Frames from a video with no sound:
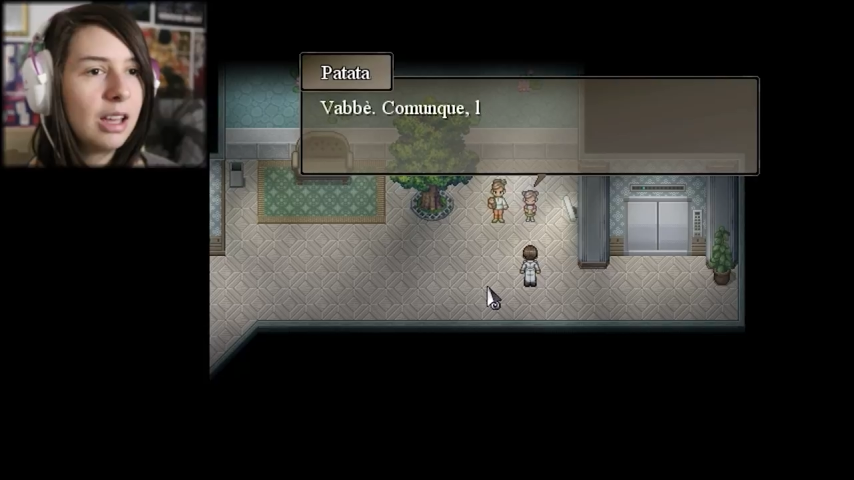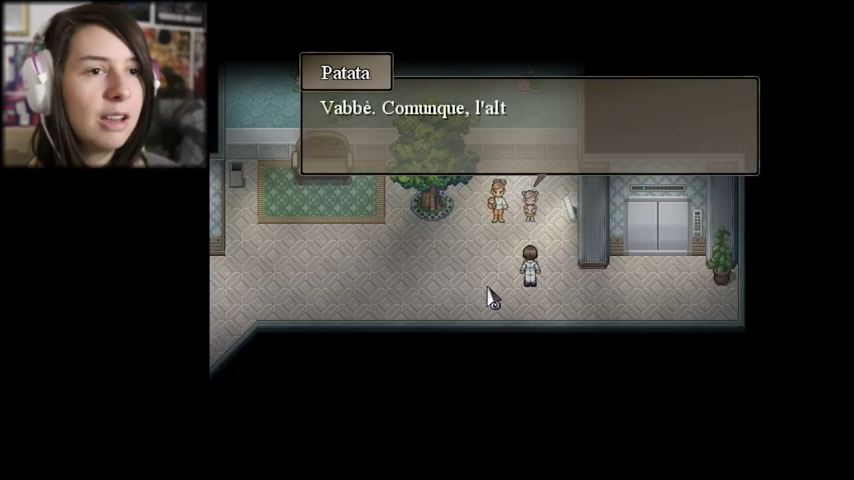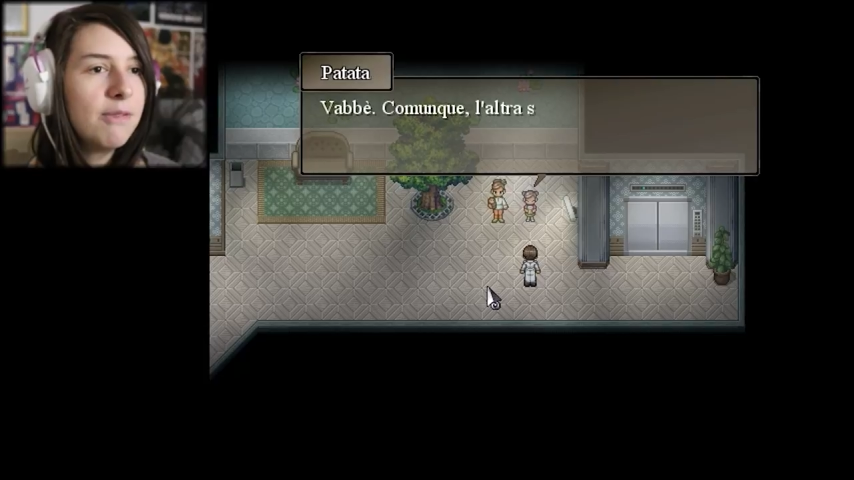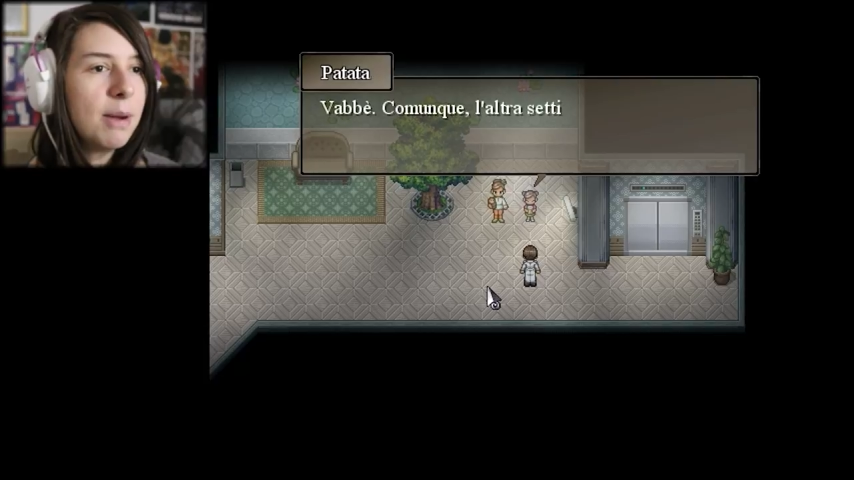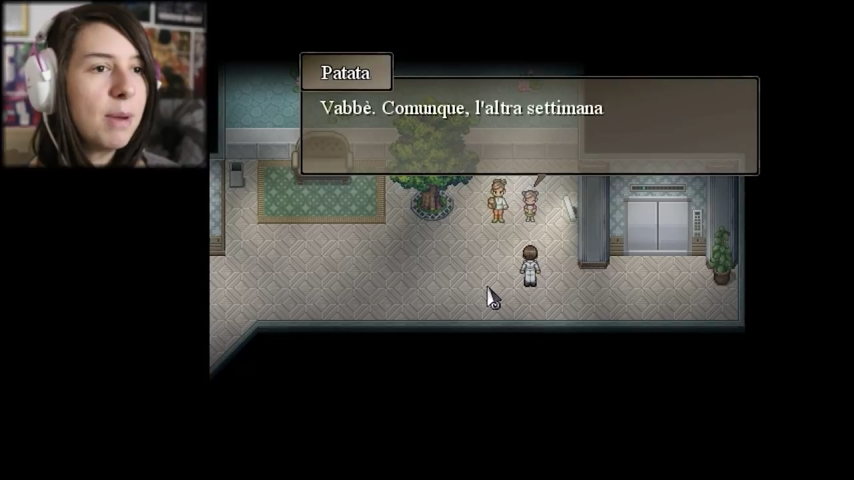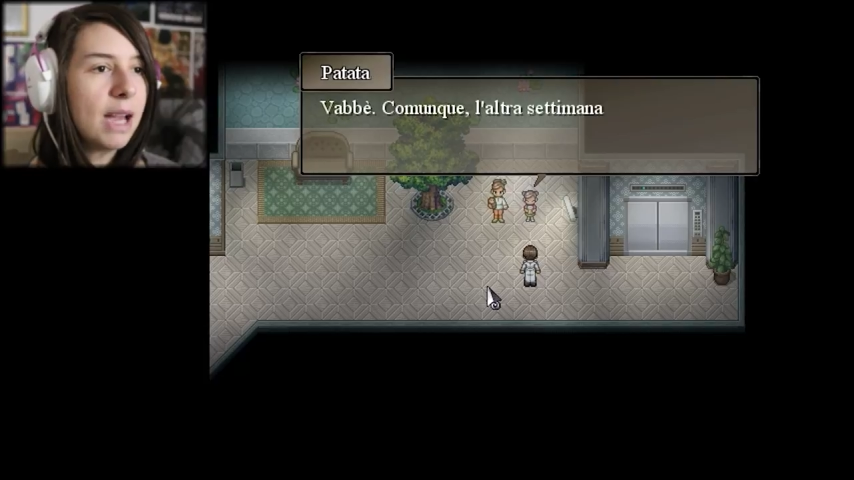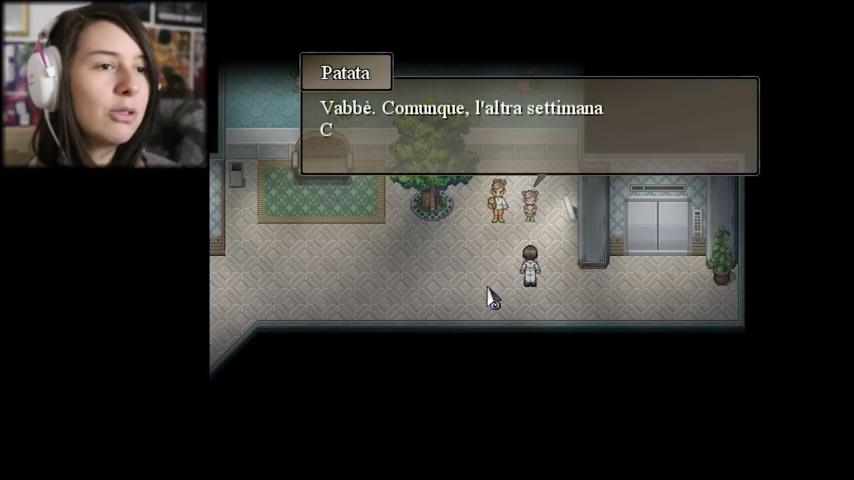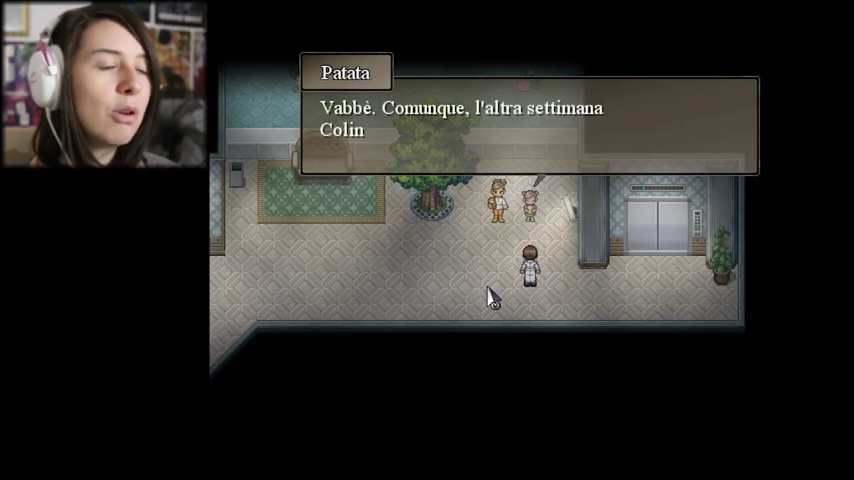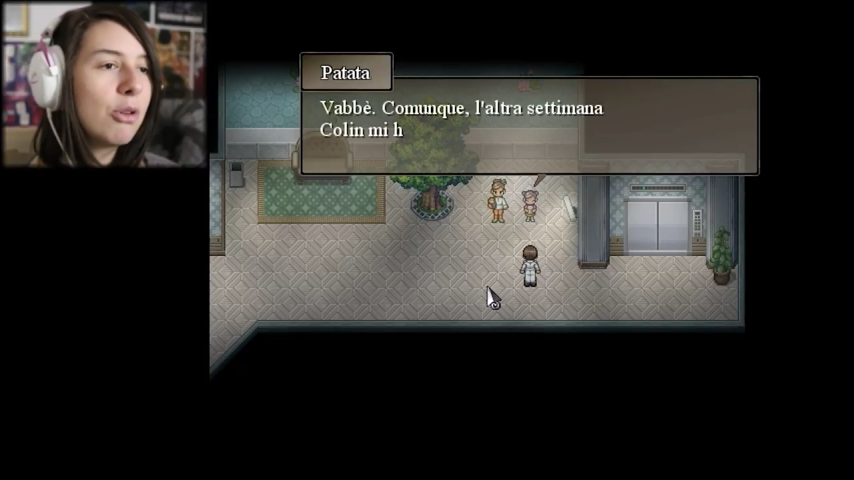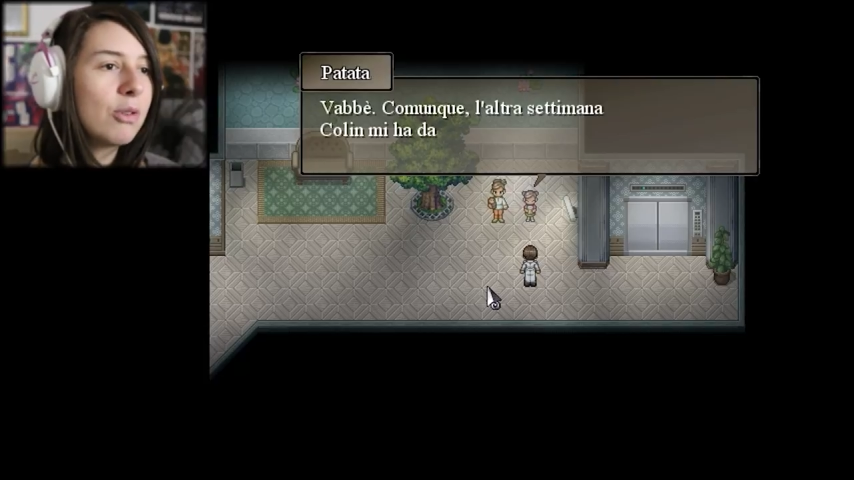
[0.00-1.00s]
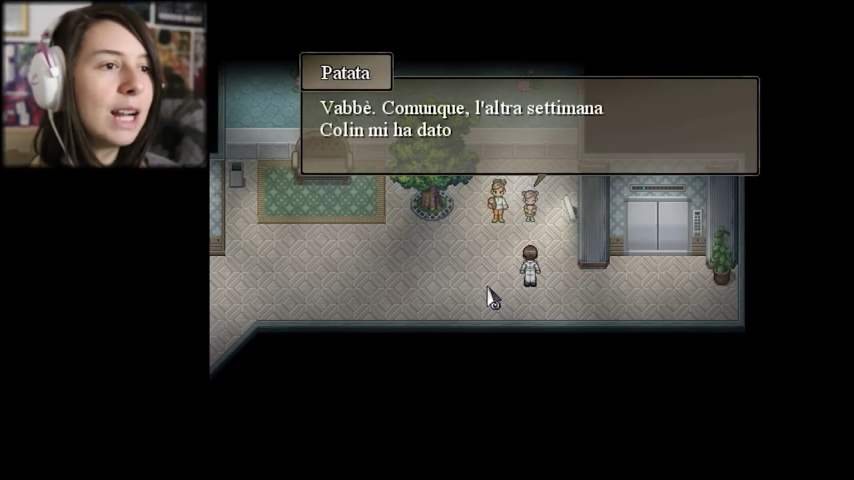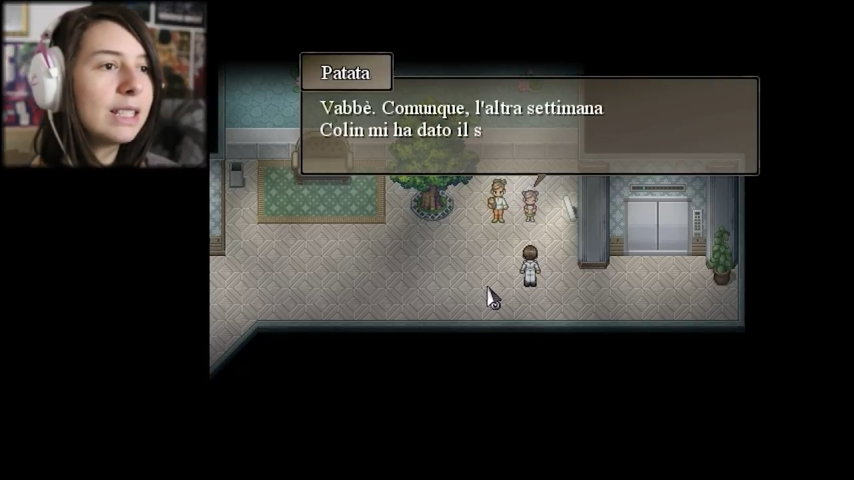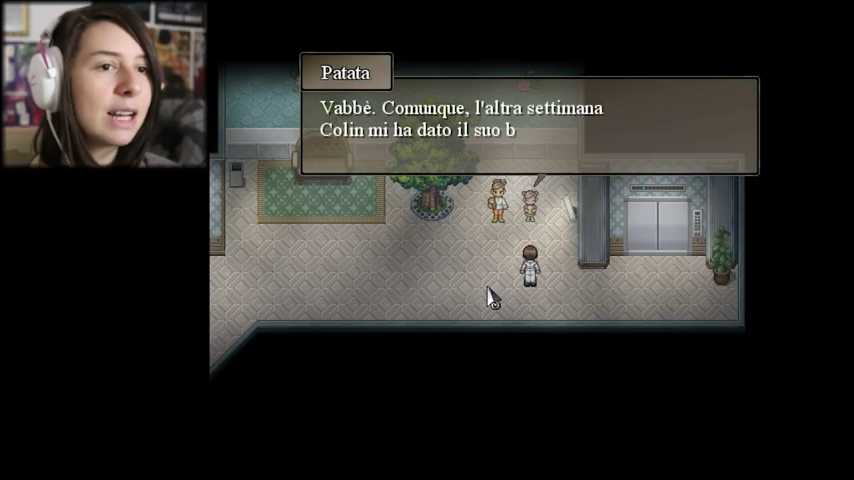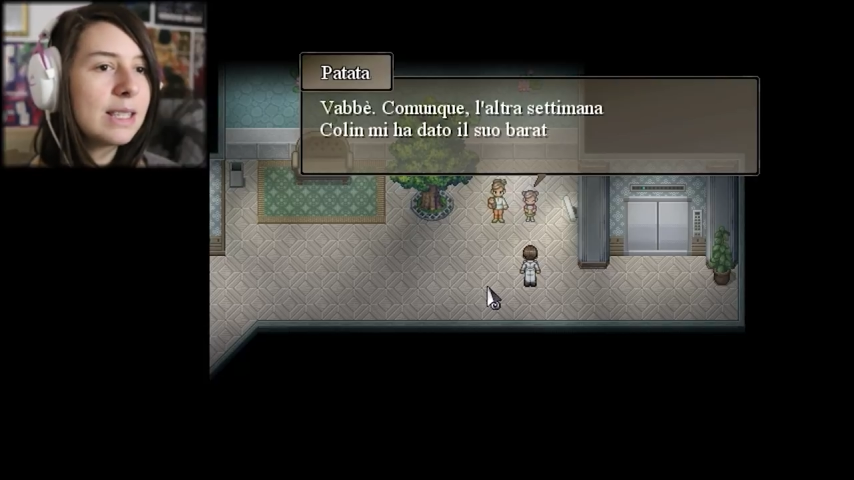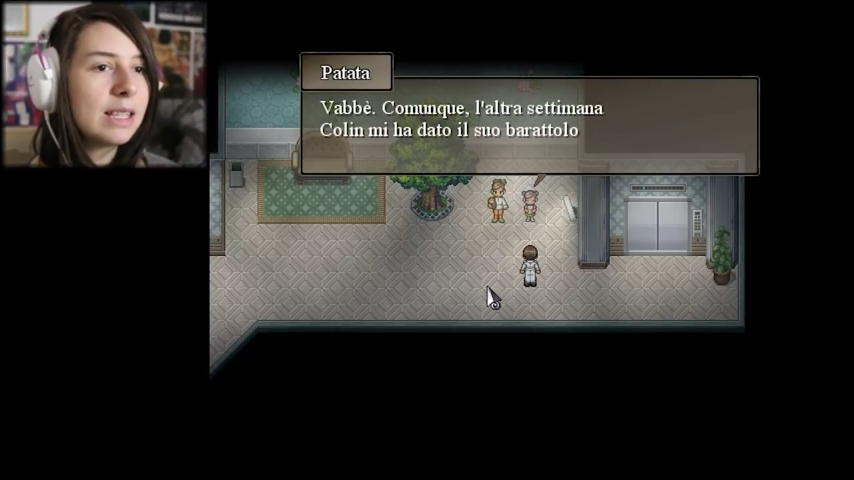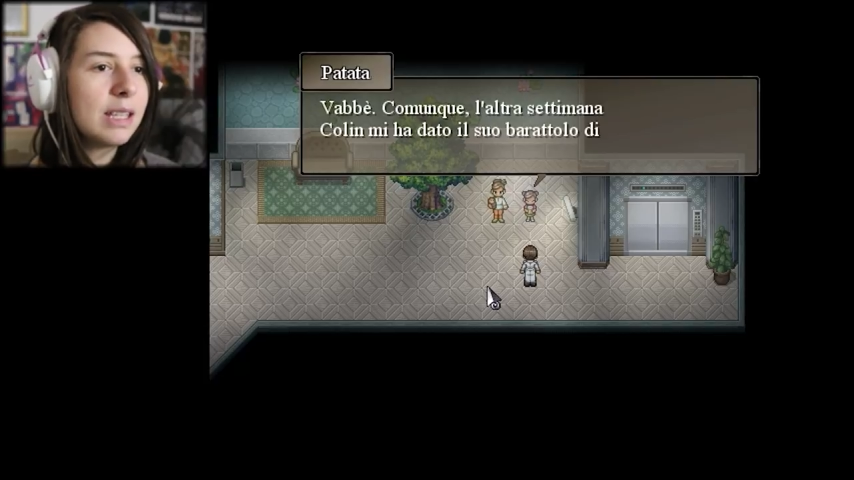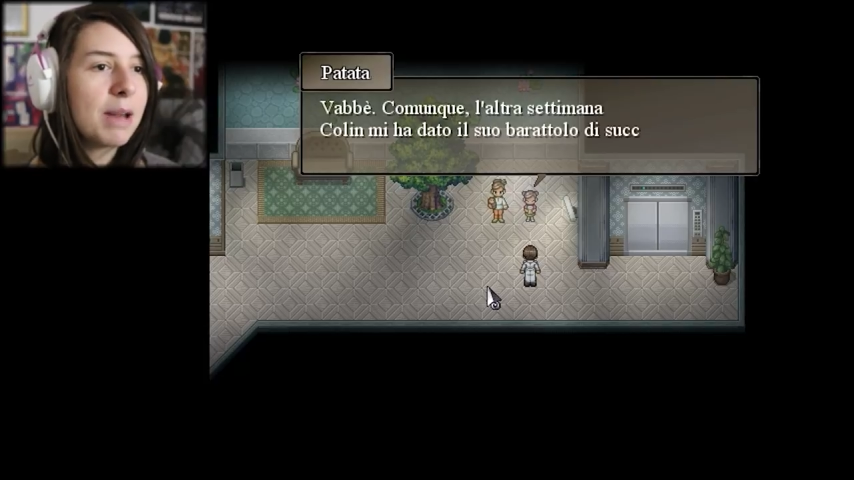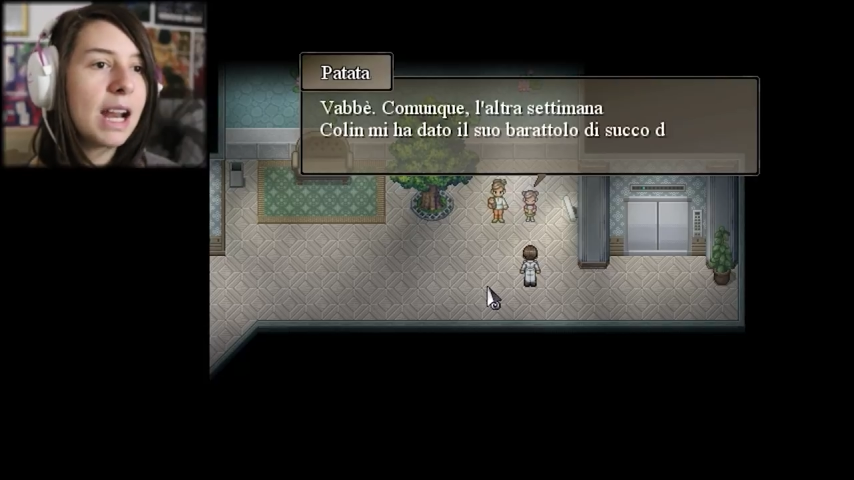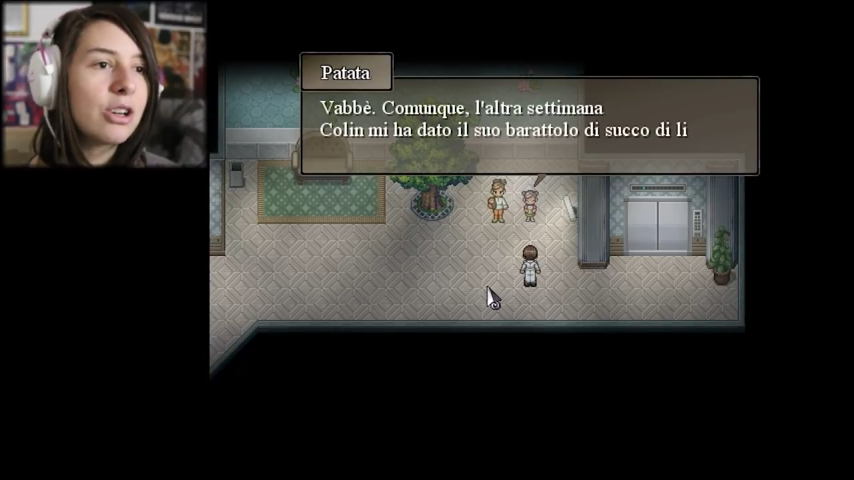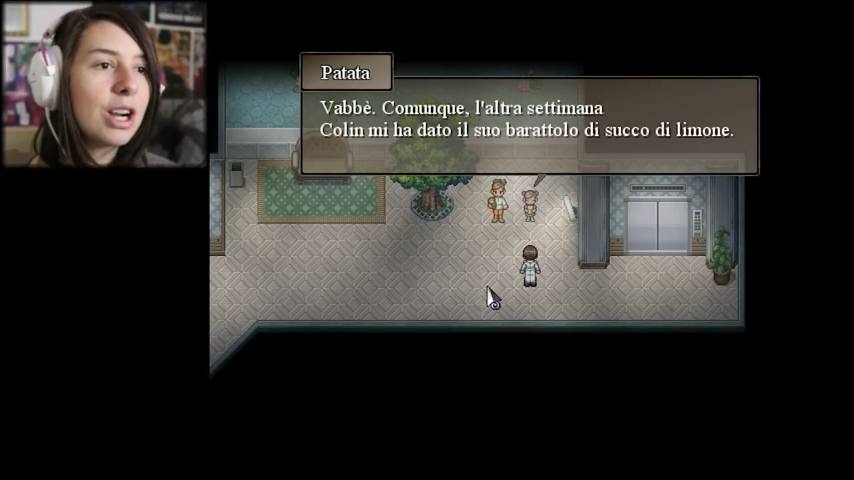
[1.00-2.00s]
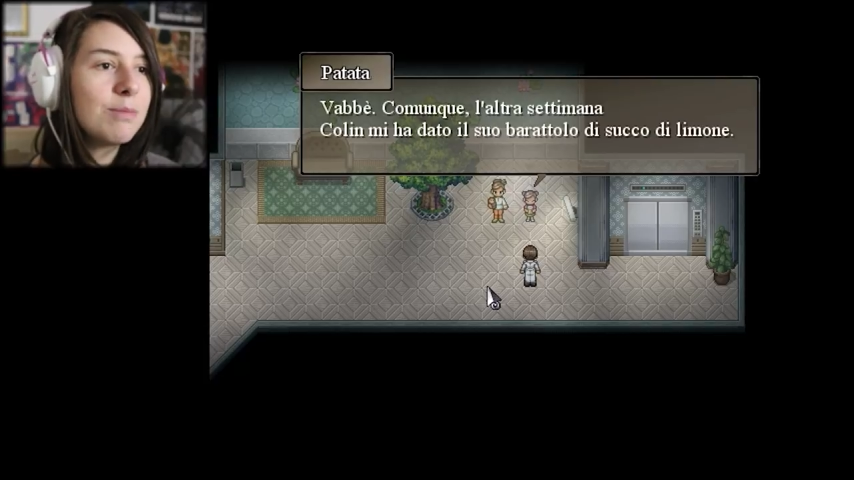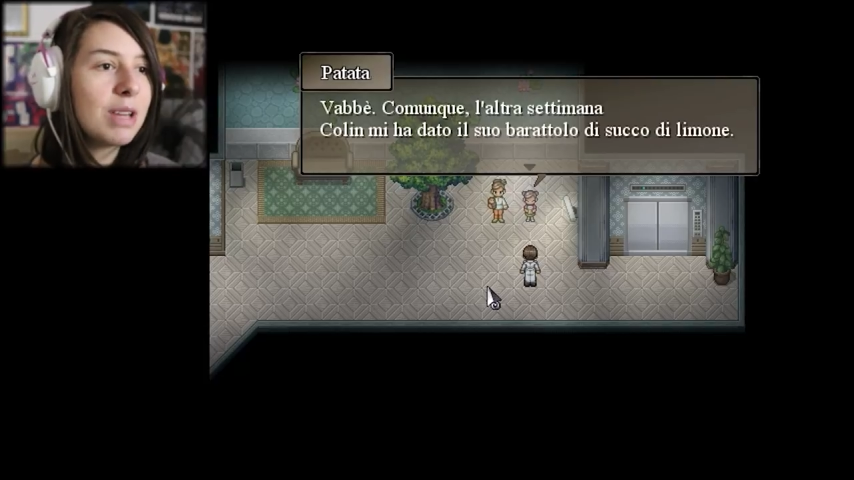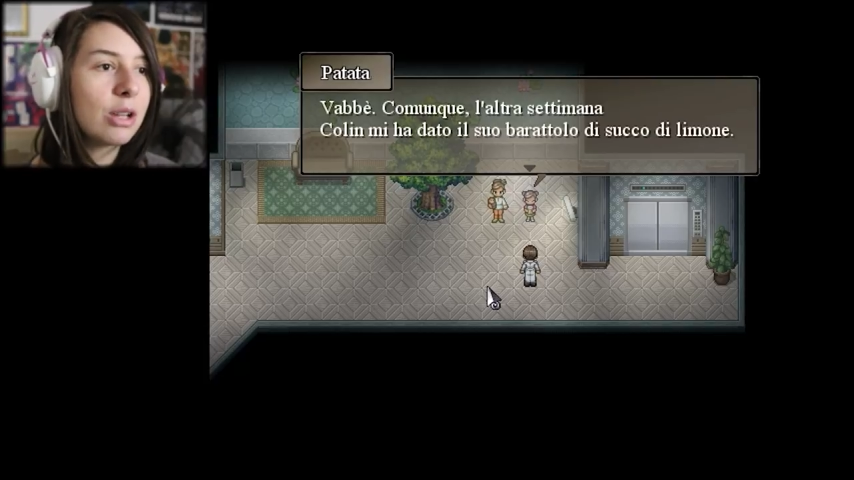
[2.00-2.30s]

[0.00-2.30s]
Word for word: Vabbè, comunque l'altra settimana Coli mi ha